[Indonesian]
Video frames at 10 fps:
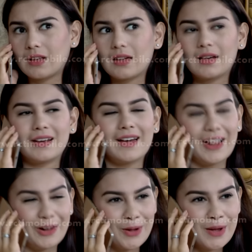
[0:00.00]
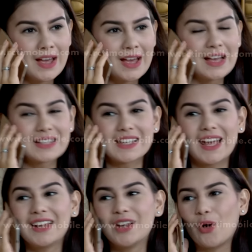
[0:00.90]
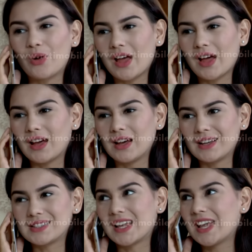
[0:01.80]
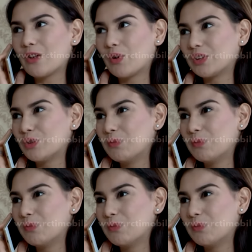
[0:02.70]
Uh, halo, saya Naura. Uh, saya yang waktu itu